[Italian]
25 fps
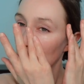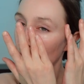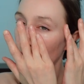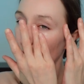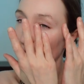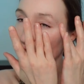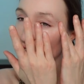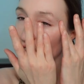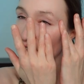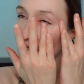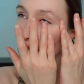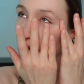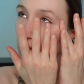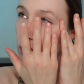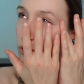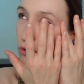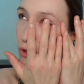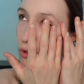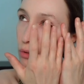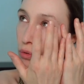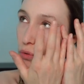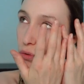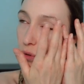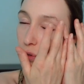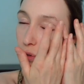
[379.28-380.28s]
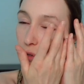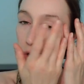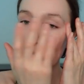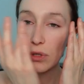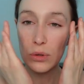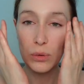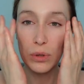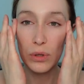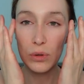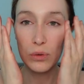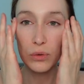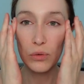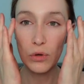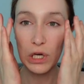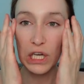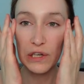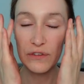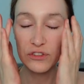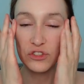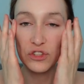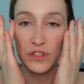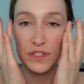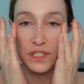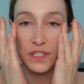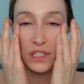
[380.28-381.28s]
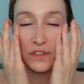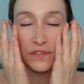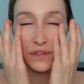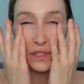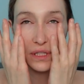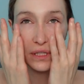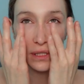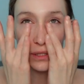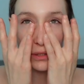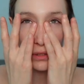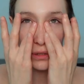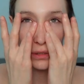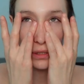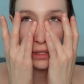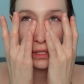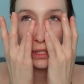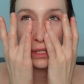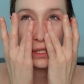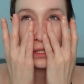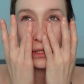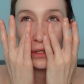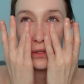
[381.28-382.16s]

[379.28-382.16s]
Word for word: ho cercato a lungo qualcuno che facesse video